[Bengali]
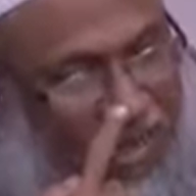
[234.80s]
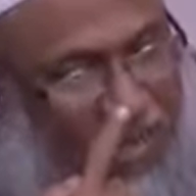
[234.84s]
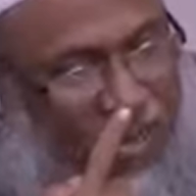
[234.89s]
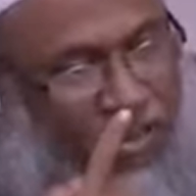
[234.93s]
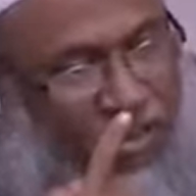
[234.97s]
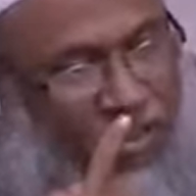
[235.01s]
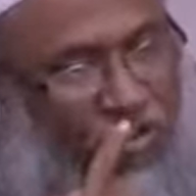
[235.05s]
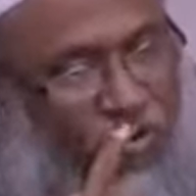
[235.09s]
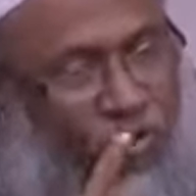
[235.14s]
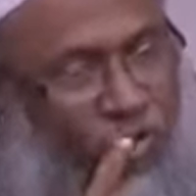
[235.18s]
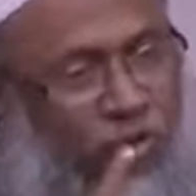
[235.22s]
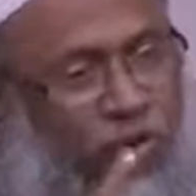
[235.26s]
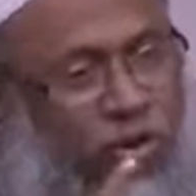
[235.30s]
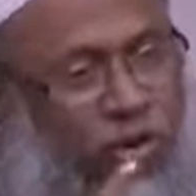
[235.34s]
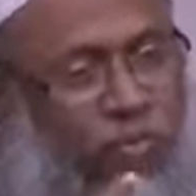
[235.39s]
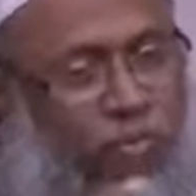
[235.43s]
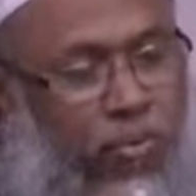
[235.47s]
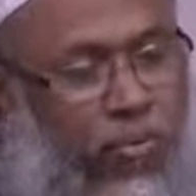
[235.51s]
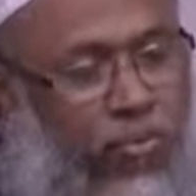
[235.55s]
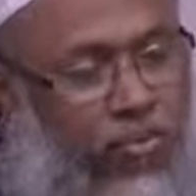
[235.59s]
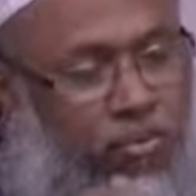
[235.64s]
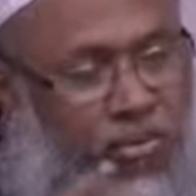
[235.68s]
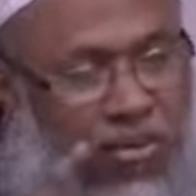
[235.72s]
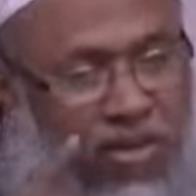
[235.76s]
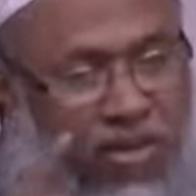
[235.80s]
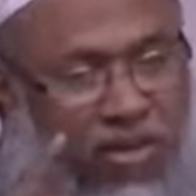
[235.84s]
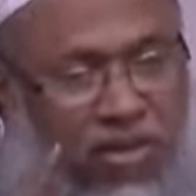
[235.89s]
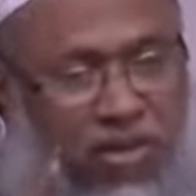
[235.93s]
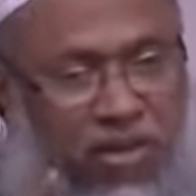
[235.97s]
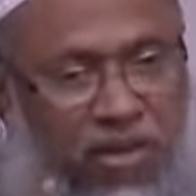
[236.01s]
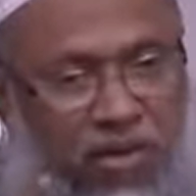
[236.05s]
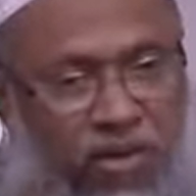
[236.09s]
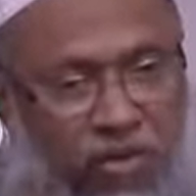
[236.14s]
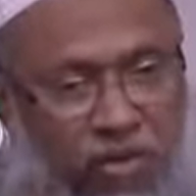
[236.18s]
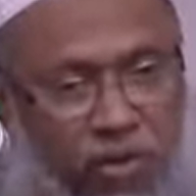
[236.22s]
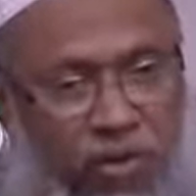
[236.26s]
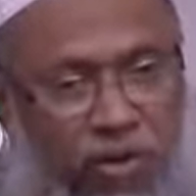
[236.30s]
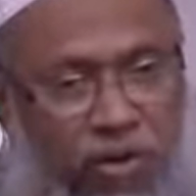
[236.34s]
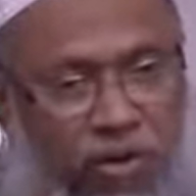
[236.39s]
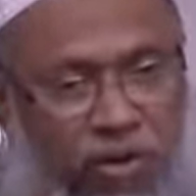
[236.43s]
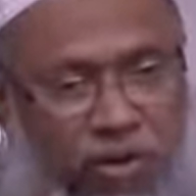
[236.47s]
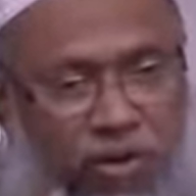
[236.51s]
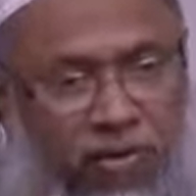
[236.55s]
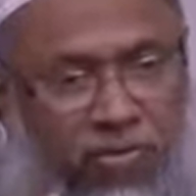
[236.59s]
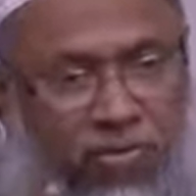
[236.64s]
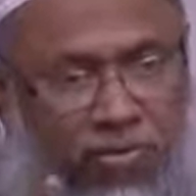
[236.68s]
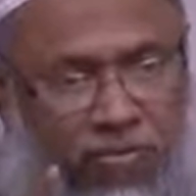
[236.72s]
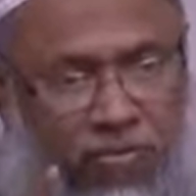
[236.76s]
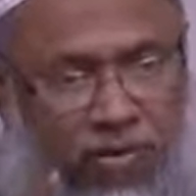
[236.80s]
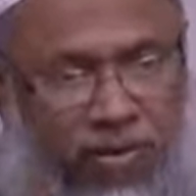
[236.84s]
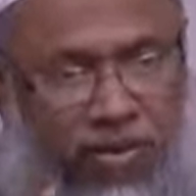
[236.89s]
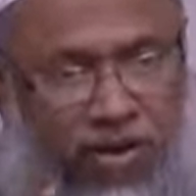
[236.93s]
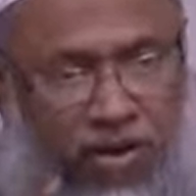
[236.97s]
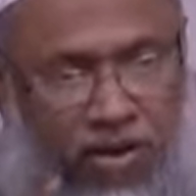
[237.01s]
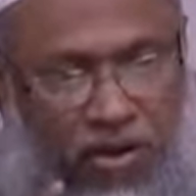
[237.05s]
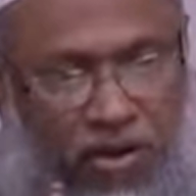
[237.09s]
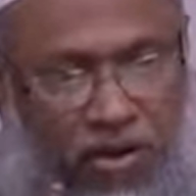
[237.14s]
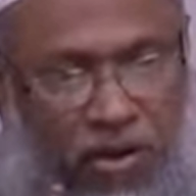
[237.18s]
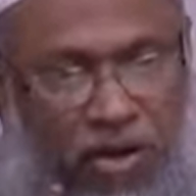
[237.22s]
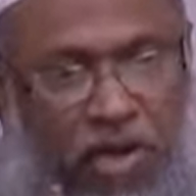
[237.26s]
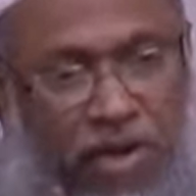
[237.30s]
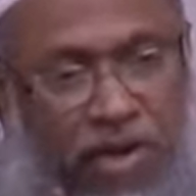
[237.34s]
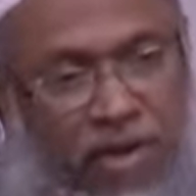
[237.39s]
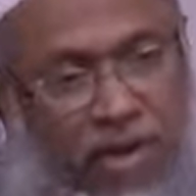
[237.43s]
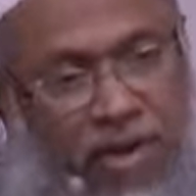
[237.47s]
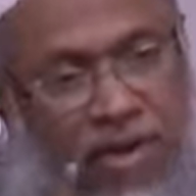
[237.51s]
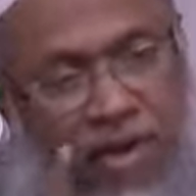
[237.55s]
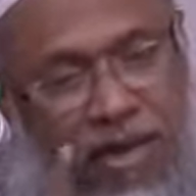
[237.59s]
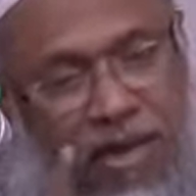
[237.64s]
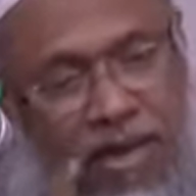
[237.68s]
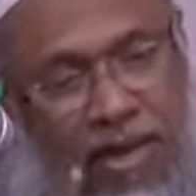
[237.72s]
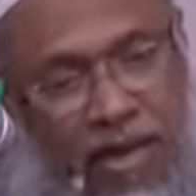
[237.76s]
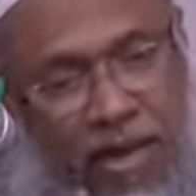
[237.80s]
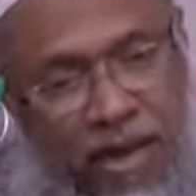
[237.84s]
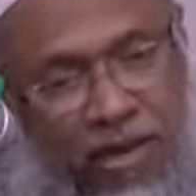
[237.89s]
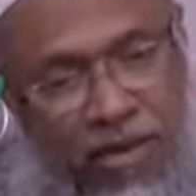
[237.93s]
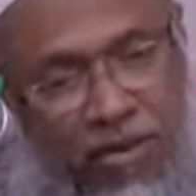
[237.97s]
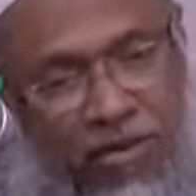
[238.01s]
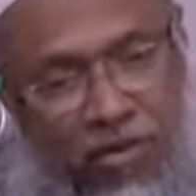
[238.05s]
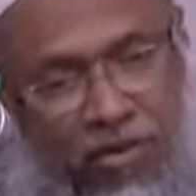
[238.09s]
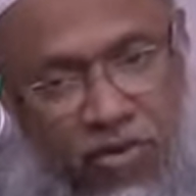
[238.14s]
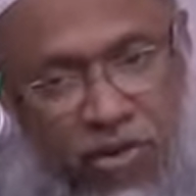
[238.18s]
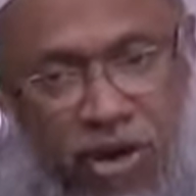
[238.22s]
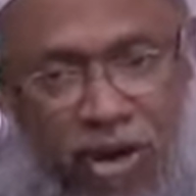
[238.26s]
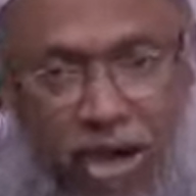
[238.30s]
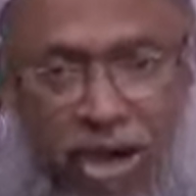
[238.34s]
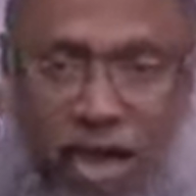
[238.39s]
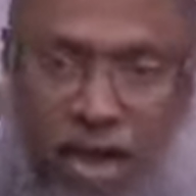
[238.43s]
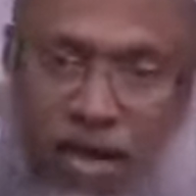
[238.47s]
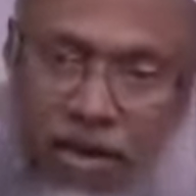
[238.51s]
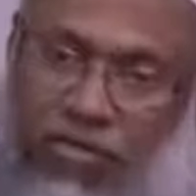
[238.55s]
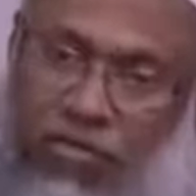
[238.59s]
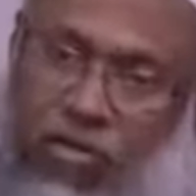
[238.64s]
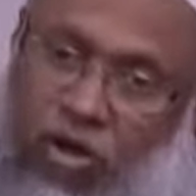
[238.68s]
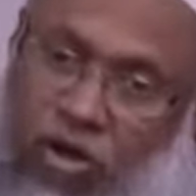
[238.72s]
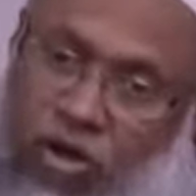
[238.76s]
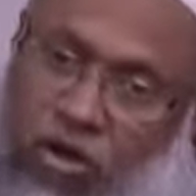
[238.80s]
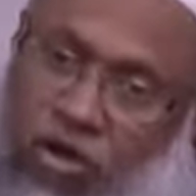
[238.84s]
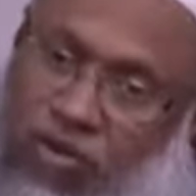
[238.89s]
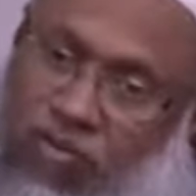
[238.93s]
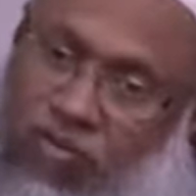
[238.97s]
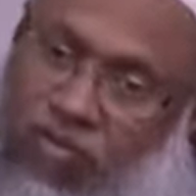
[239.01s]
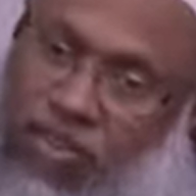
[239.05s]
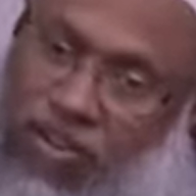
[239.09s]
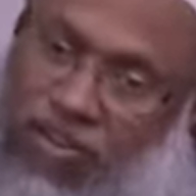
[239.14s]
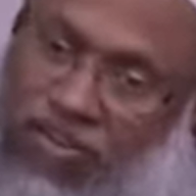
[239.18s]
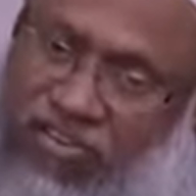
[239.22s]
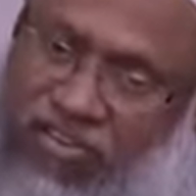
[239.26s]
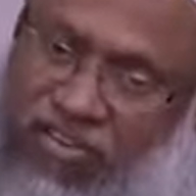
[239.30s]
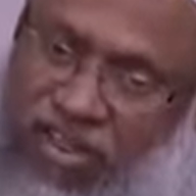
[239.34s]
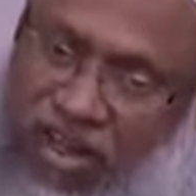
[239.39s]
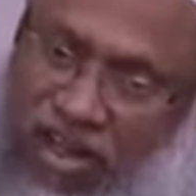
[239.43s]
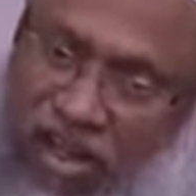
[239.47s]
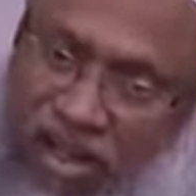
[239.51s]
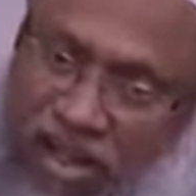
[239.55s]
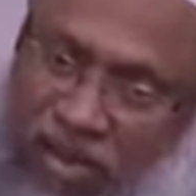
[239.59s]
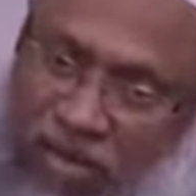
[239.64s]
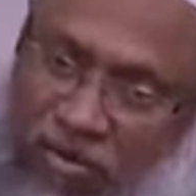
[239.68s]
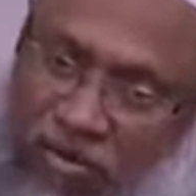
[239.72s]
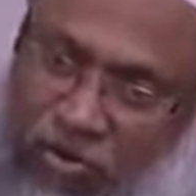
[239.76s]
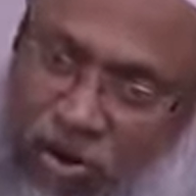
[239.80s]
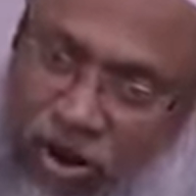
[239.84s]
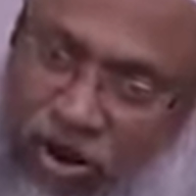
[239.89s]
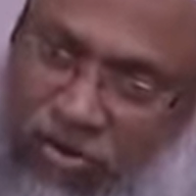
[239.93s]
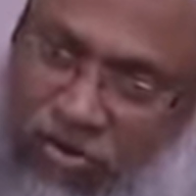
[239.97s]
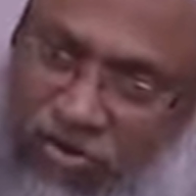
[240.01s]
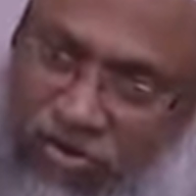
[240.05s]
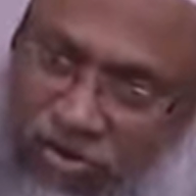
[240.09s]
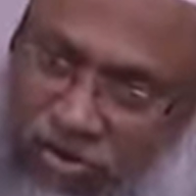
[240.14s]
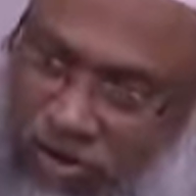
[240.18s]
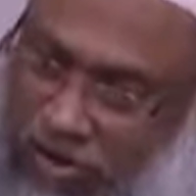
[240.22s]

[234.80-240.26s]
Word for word: কিন্তু উনি প্রত্যেকটি রুহের পিছনে নেককারের জন্য এক ধরনের ফেরস্তা ওনার